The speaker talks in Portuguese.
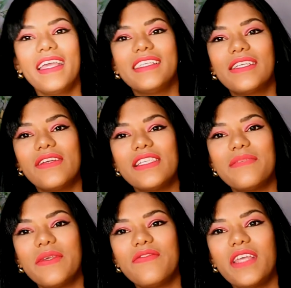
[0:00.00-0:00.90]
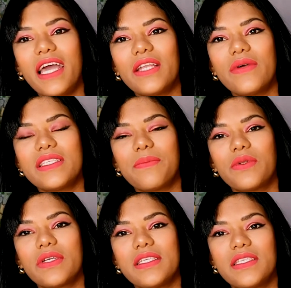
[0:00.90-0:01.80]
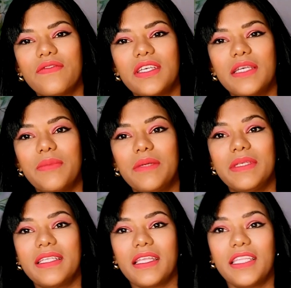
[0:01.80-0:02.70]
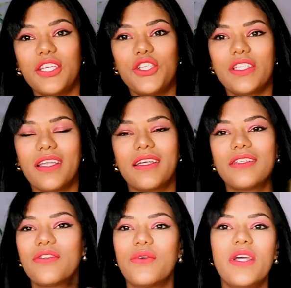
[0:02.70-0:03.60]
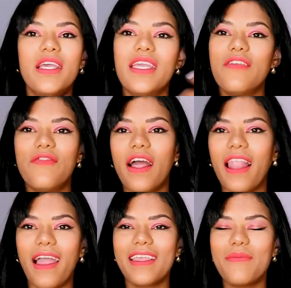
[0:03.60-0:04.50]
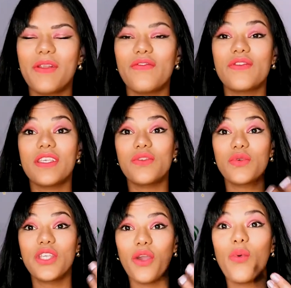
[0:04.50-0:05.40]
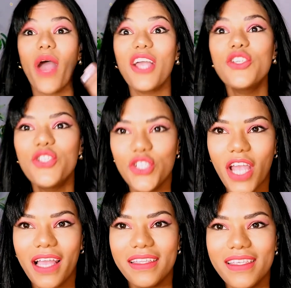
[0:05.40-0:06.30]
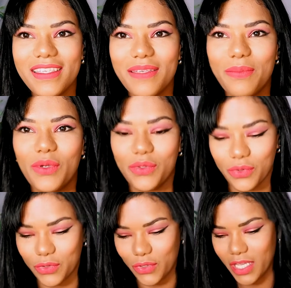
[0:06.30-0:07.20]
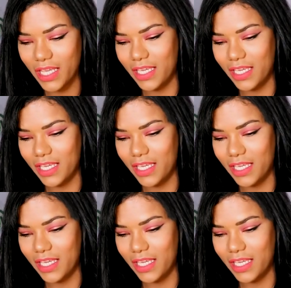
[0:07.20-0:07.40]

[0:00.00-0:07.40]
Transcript: Então eles me enviaram essa progressiva aqui para mim estar tá testando e falar aqui para vocês o que eu achar desse produto.